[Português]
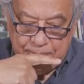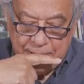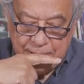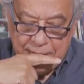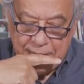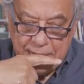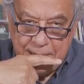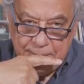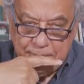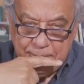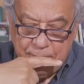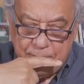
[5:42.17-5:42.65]

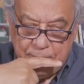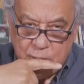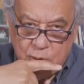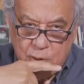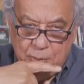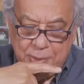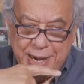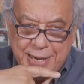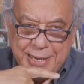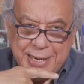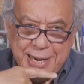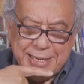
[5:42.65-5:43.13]
ele publicou
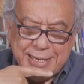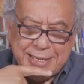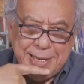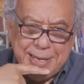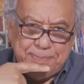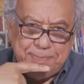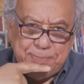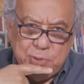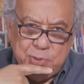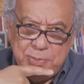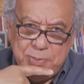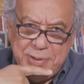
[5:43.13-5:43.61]
uma carta
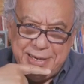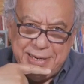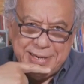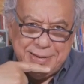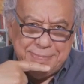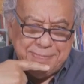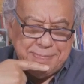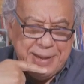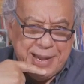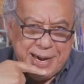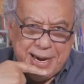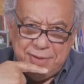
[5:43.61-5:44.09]
pública
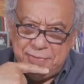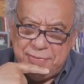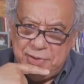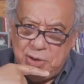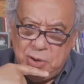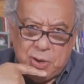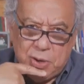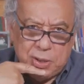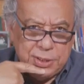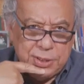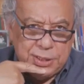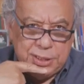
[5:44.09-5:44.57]

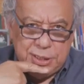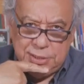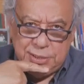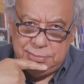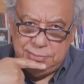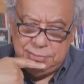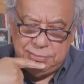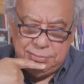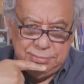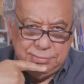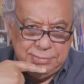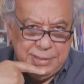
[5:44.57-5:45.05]
maravilhosa,
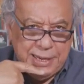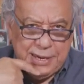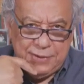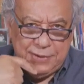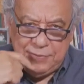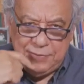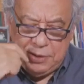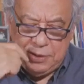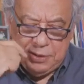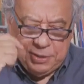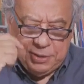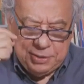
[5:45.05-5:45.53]

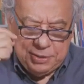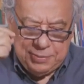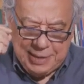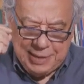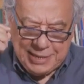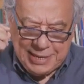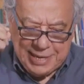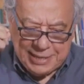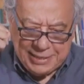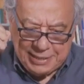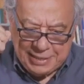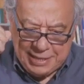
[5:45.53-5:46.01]
maravilhosa, uma
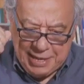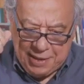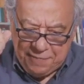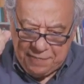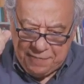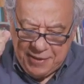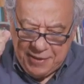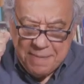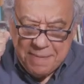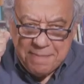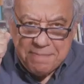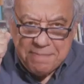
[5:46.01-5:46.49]
carta que é
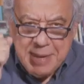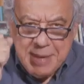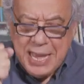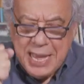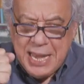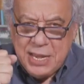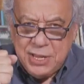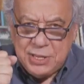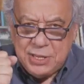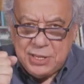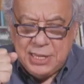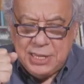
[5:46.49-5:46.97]

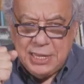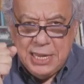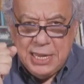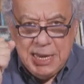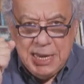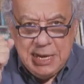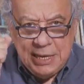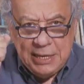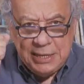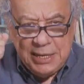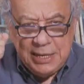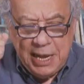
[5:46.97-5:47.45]
veemente
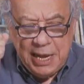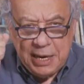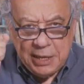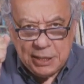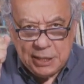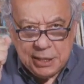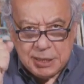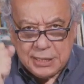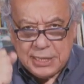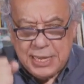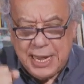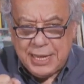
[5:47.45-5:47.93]

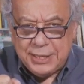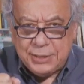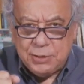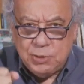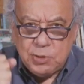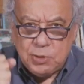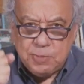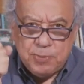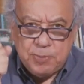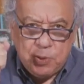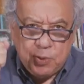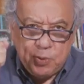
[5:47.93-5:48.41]
endereçada
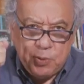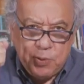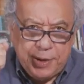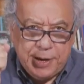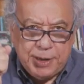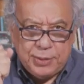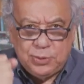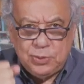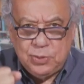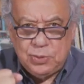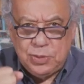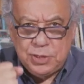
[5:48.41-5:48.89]
aos
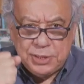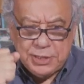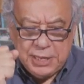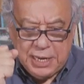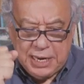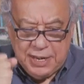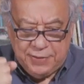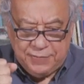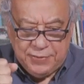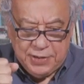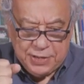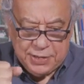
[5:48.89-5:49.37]
procuradores da
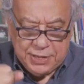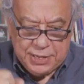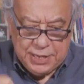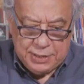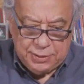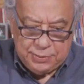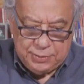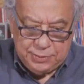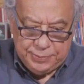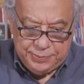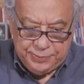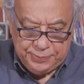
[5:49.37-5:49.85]
Lava
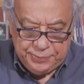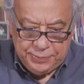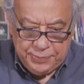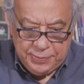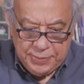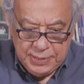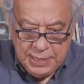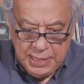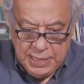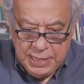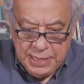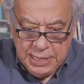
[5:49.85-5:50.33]
Jato.
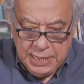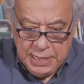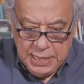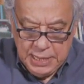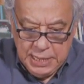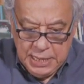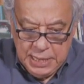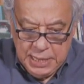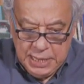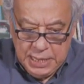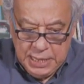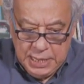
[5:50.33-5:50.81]

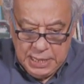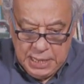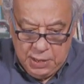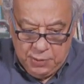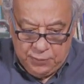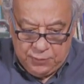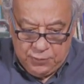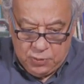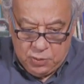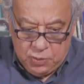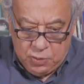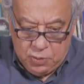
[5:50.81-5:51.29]

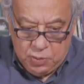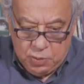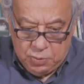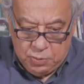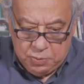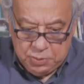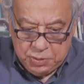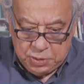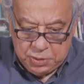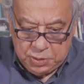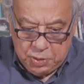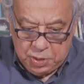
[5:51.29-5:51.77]
Eu
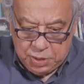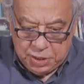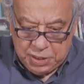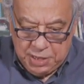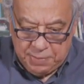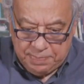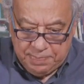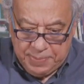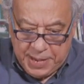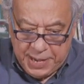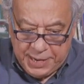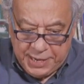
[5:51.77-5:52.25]
vou, nós
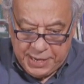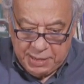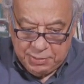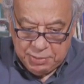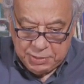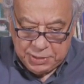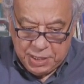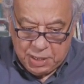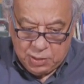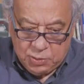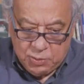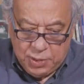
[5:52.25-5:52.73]

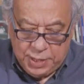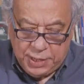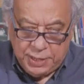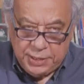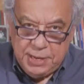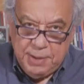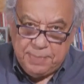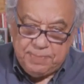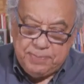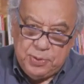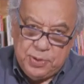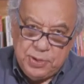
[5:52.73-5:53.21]
separamos agora,
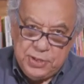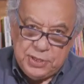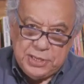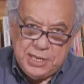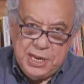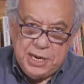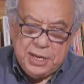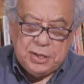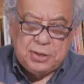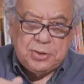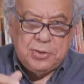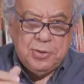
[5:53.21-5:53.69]
depois que
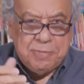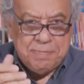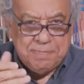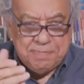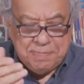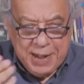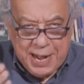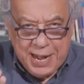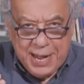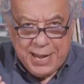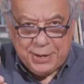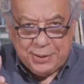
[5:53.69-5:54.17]
eles
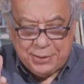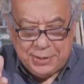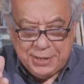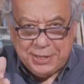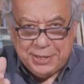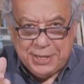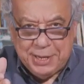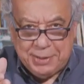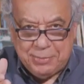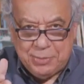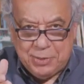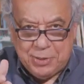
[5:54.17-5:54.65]
zombaram, né,
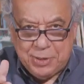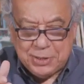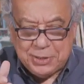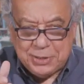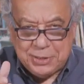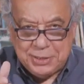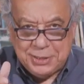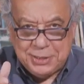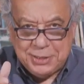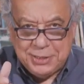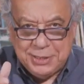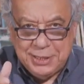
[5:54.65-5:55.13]
da
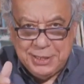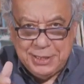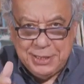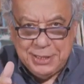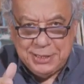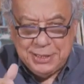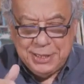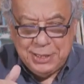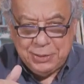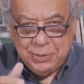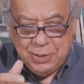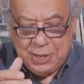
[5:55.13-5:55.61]
morte
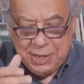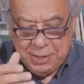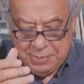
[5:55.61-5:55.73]
da Dona